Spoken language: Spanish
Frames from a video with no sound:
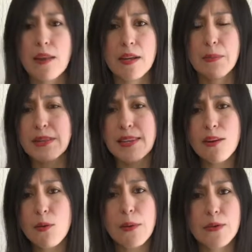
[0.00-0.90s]
de repente
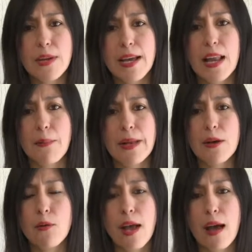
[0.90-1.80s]
llega un momento en el que la
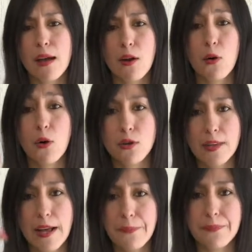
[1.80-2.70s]
película
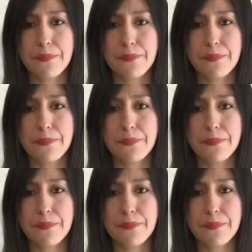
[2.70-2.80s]
corta,